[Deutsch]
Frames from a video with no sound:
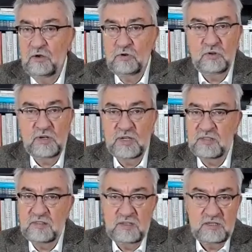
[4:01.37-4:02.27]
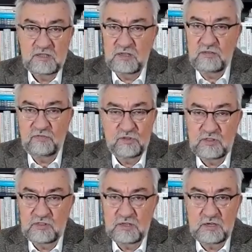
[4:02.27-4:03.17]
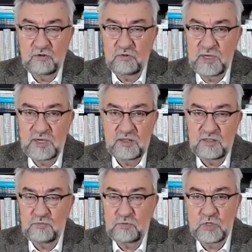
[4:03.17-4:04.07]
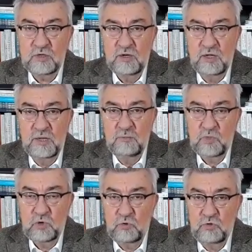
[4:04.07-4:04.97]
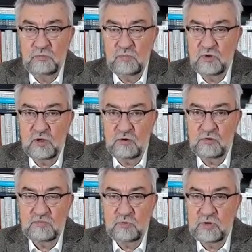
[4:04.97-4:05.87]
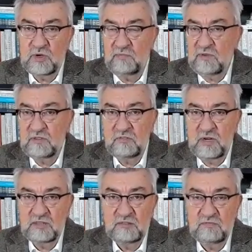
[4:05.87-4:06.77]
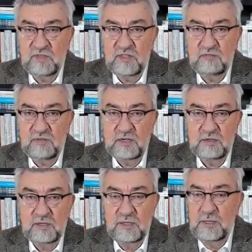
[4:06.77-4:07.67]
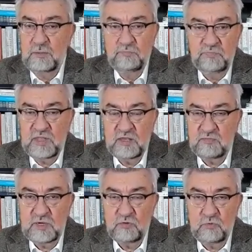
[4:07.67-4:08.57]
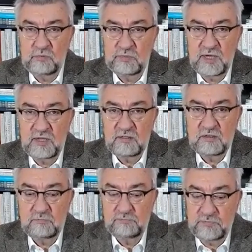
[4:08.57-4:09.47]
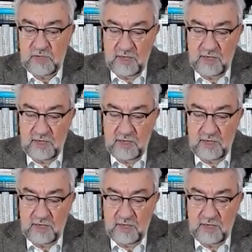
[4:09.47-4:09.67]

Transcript: und können jetzt nicht die 40 Kilometer zwischen Ulm und Augsburg einfach so lassen, wie sie war. Das macht überhaupt keinen Sinn.